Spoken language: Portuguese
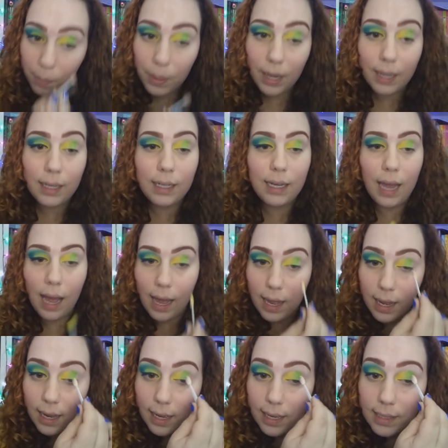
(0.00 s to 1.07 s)
para
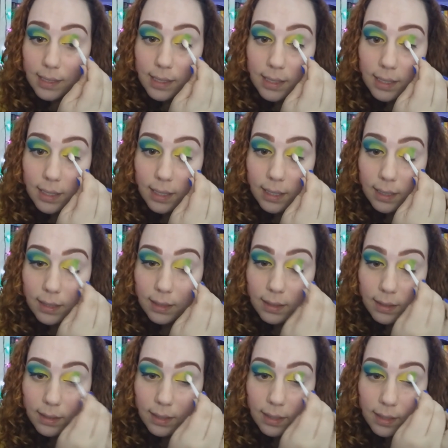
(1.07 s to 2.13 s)
criar essa
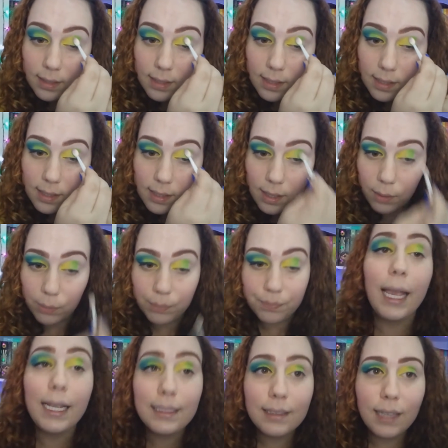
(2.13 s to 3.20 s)
transição.
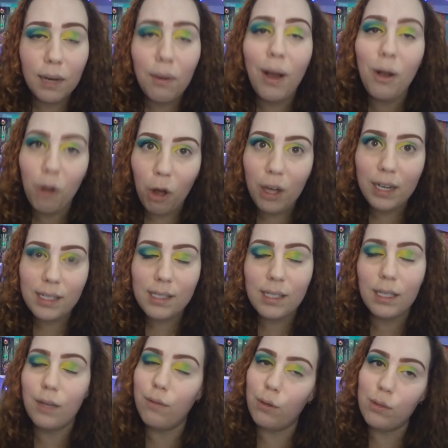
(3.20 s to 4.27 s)
Então, agora
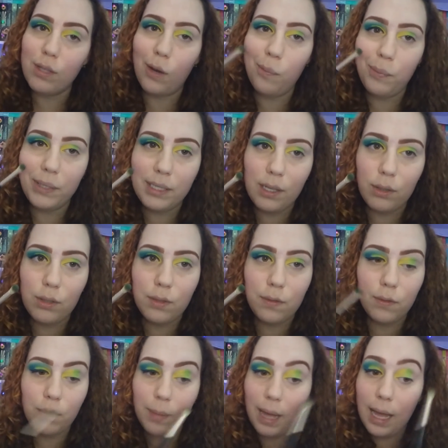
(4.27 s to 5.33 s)
sim, eu vou usar um pincel de
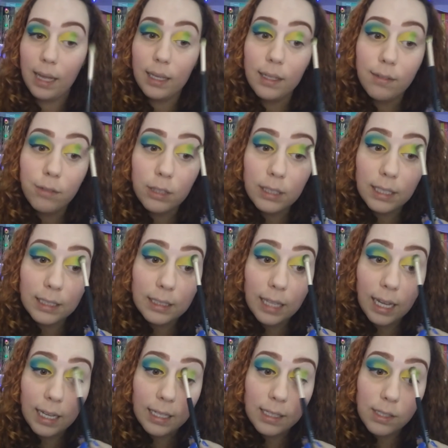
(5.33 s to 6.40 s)
esfumar e vou
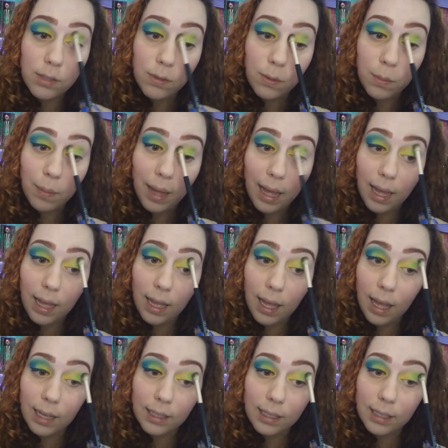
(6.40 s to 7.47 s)
tentar esfumar
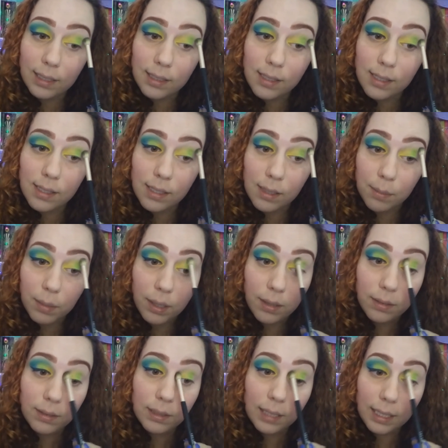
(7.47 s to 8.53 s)
aqui em cima.
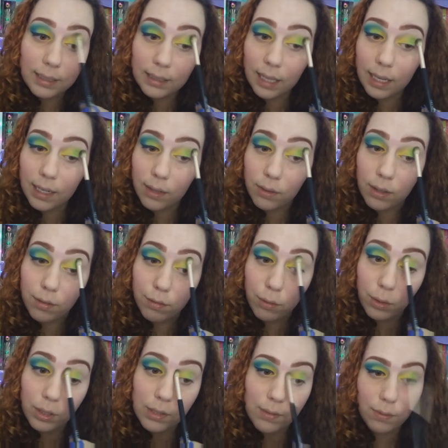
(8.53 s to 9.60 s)
Tentar não, né?
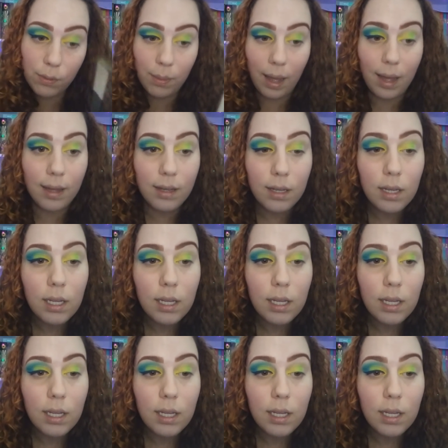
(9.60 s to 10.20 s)
Vou esfumar.